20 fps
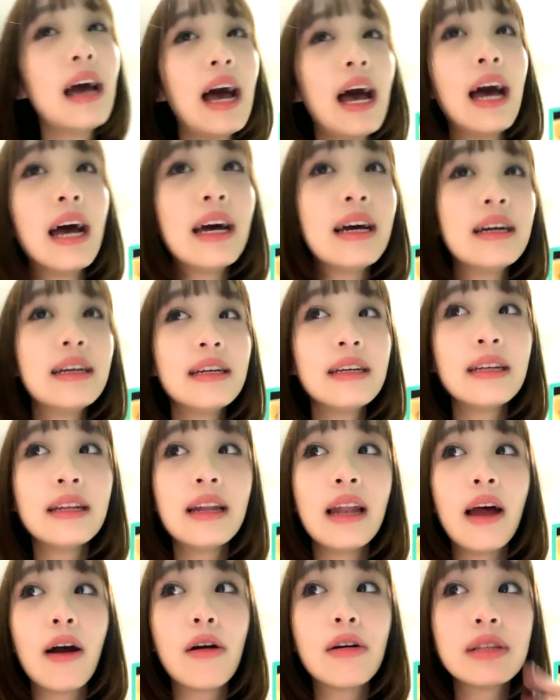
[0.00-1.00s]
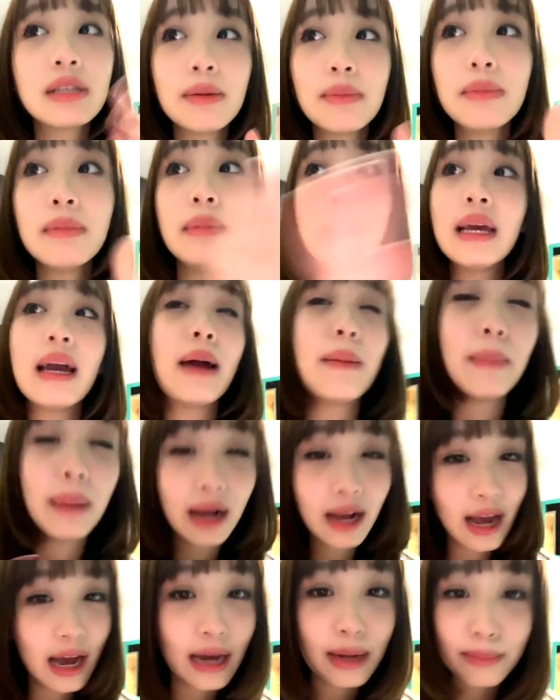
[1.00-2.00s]
อ่ะเราก็จะมีการป
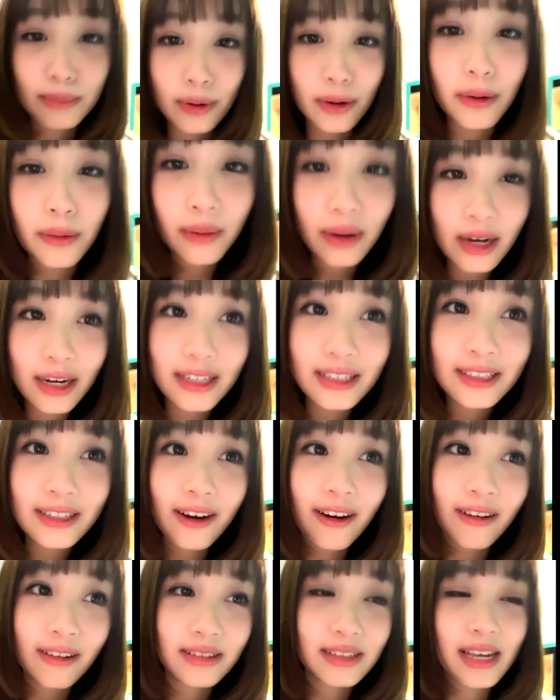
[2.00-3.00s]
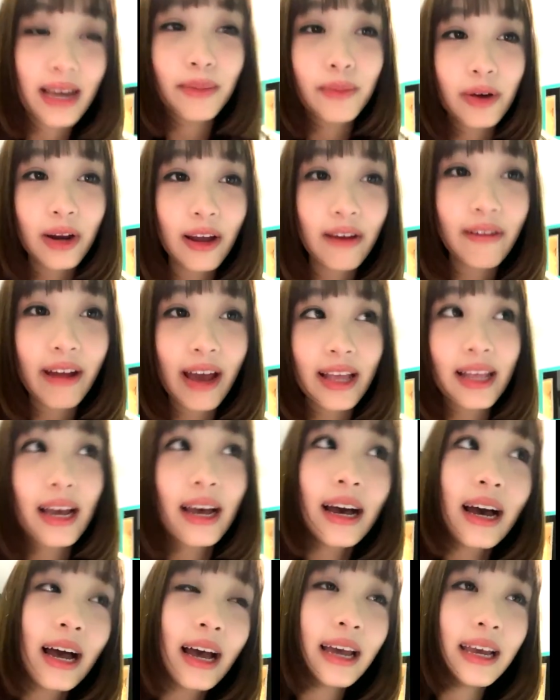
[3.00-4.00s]
ระกาศบอกว่าเออของแจกหมดแล้วนะถ้า
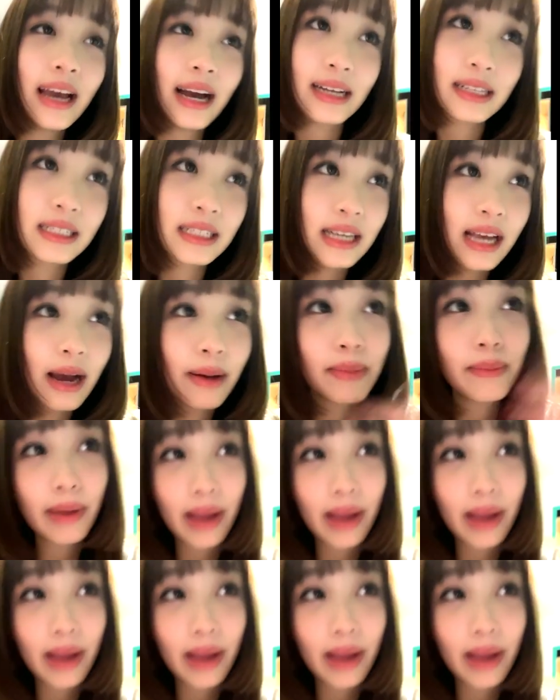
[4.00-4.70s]
ใครอยากจะยัง